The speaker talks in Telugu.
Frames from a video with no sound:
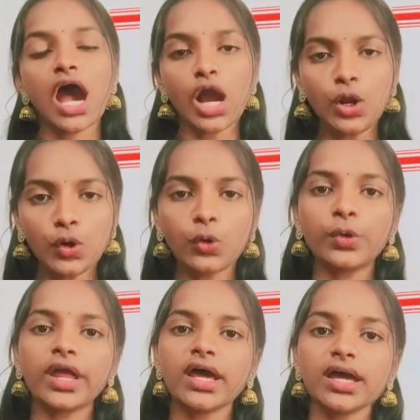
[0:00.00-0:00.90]
హక్కు
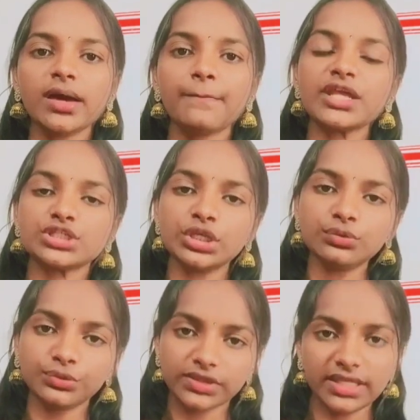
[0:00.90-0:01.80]
కూడా
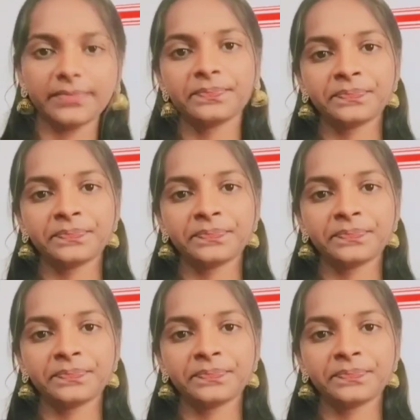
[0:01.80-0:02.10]
ప్రజలకు ఉంది